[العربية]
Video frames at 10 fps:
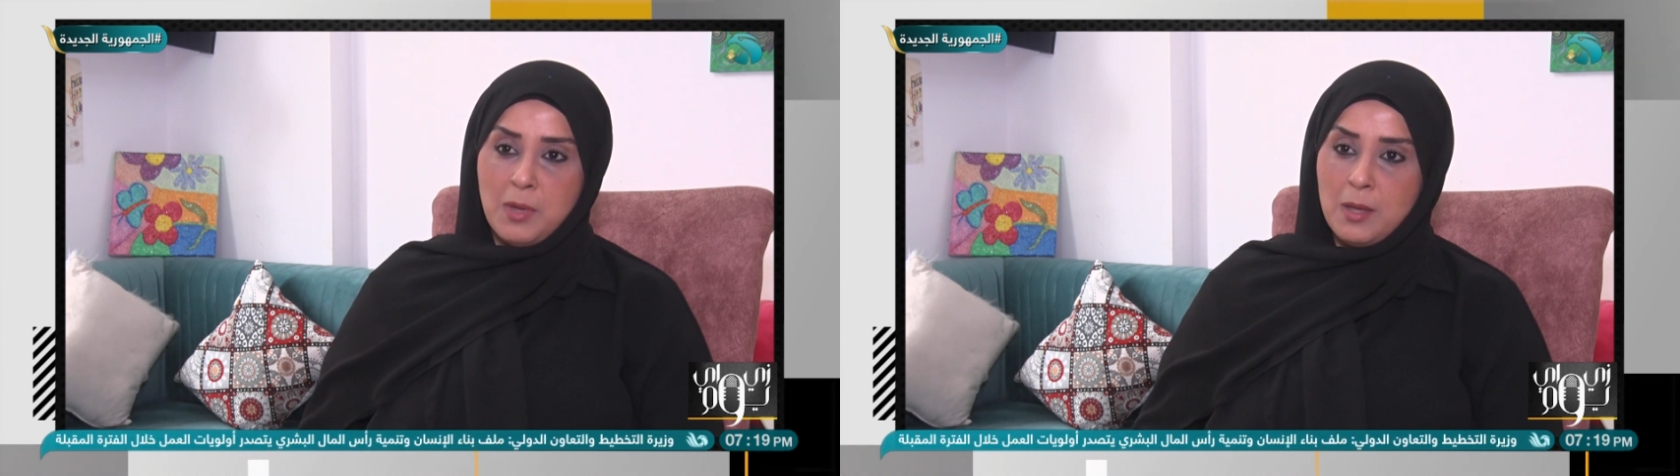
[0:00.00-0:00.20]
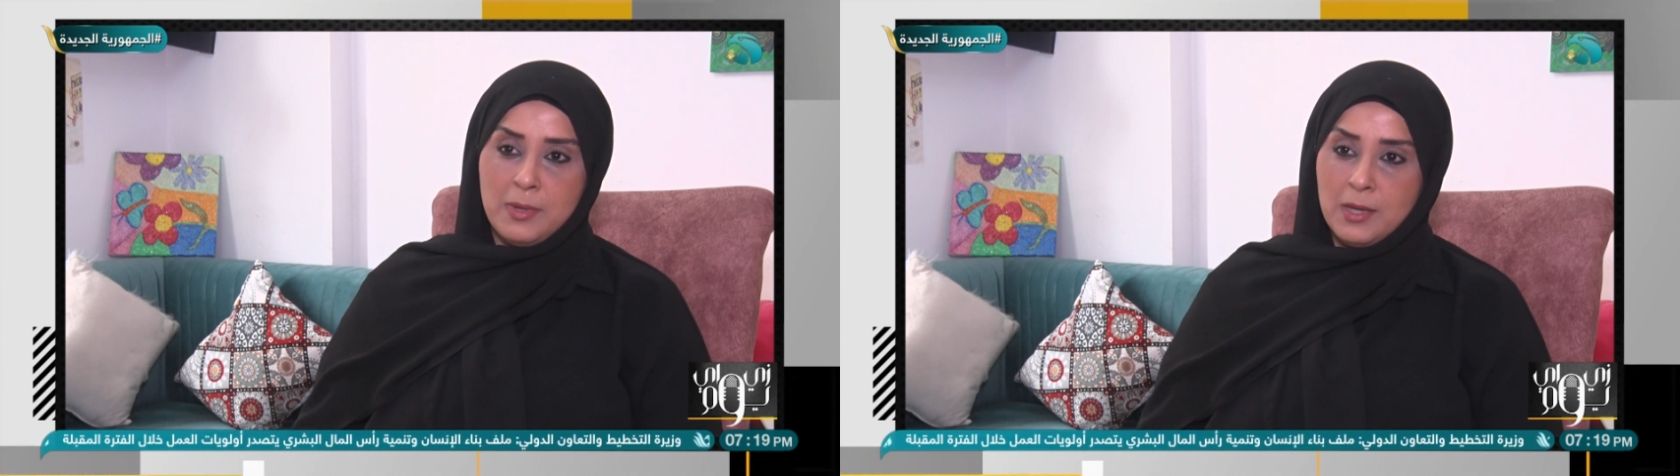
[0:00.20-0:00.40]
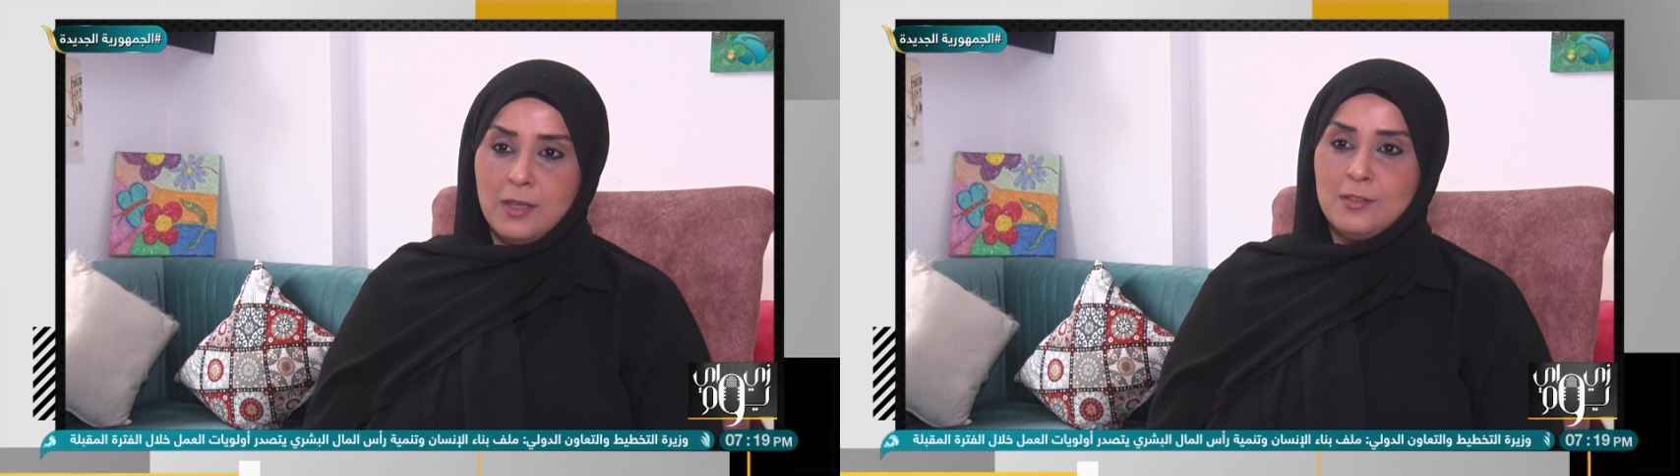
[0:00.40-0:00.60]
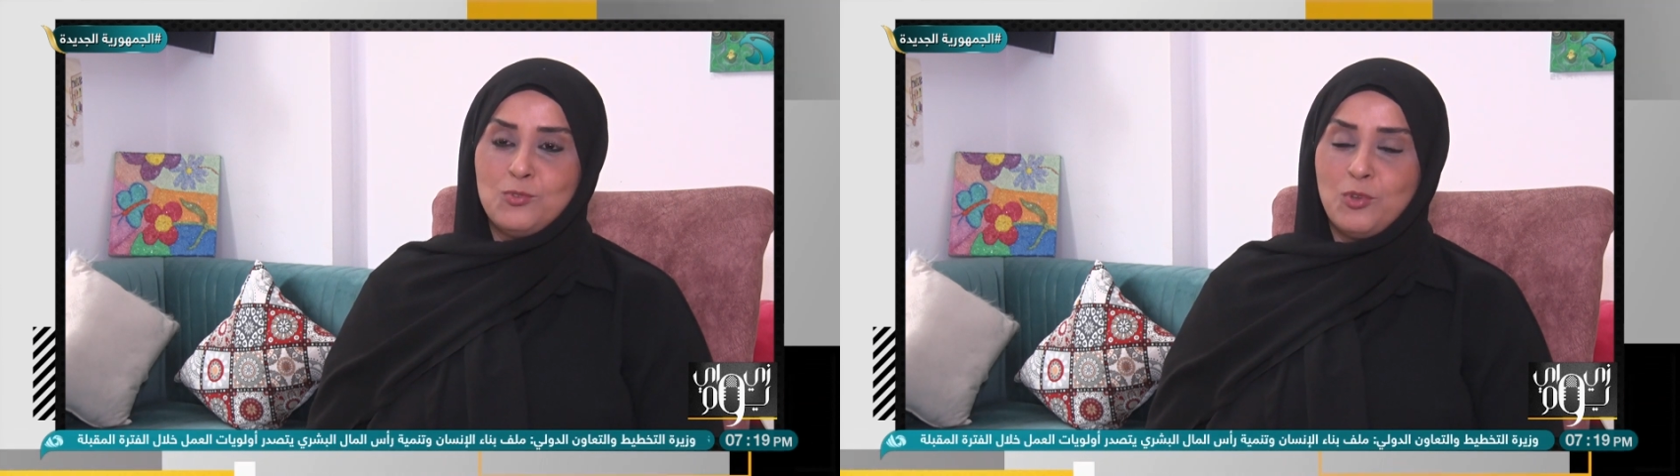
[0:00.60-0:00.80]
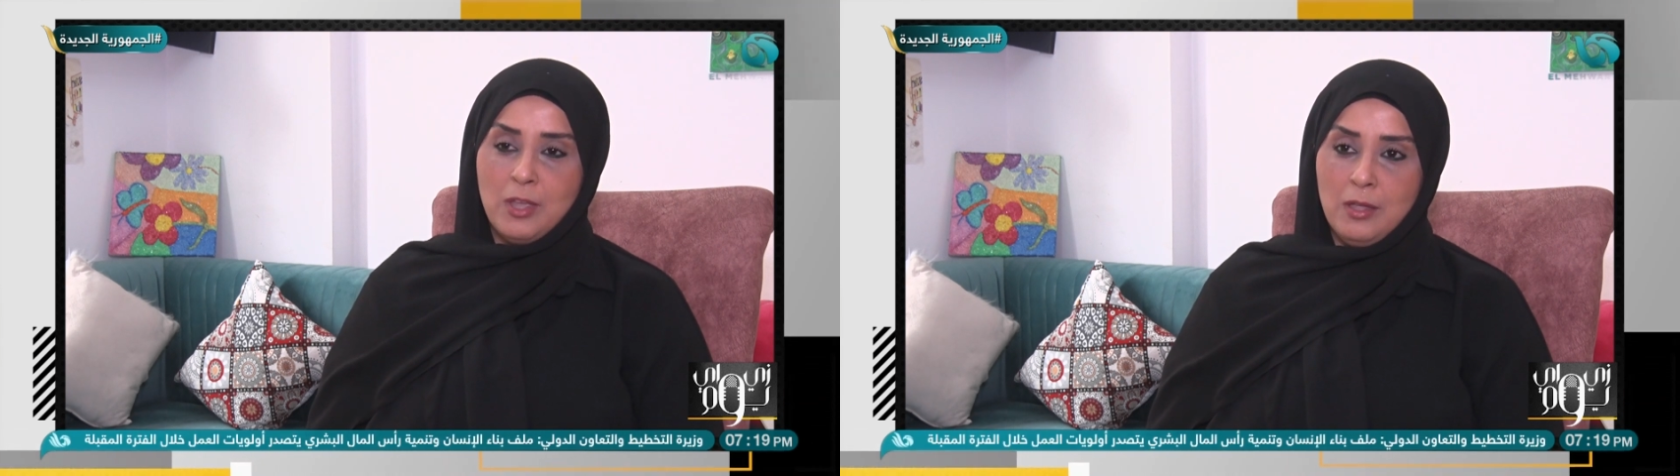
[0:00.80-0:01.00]
مهما كان
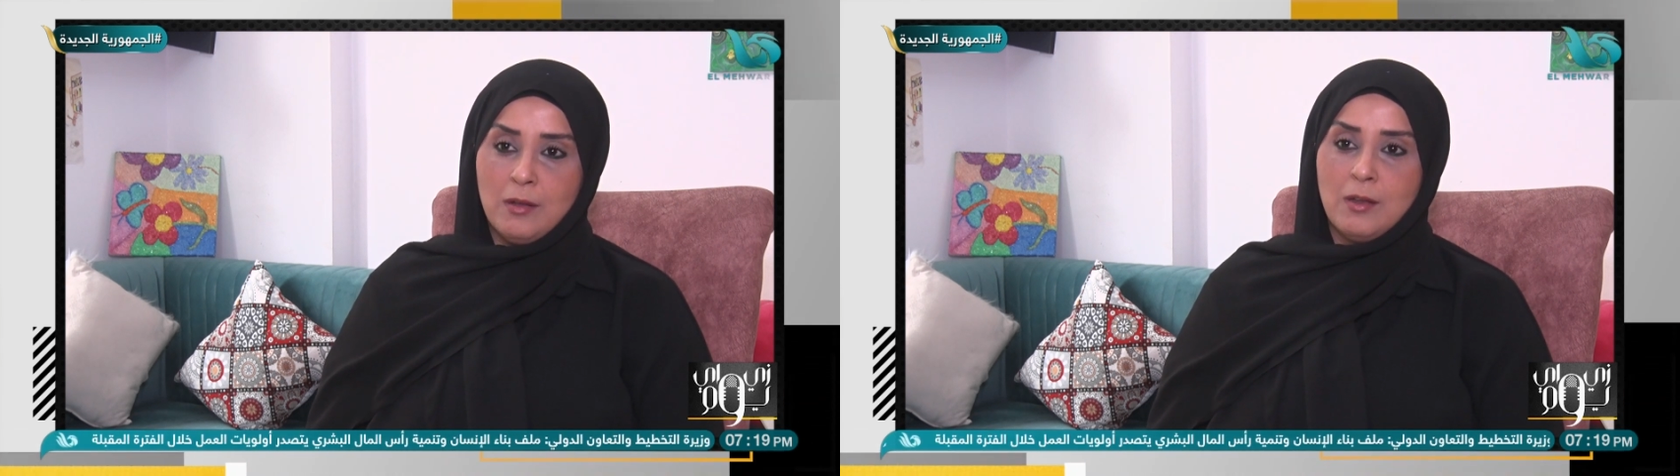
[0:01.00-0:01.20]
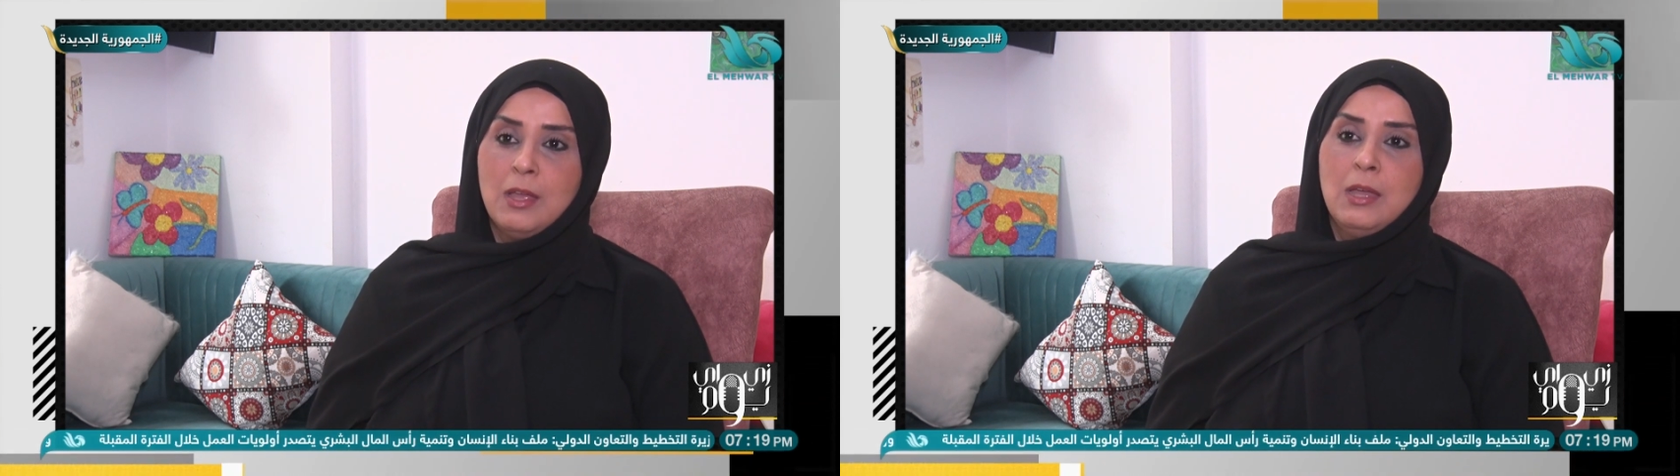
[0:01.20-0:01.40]
صغير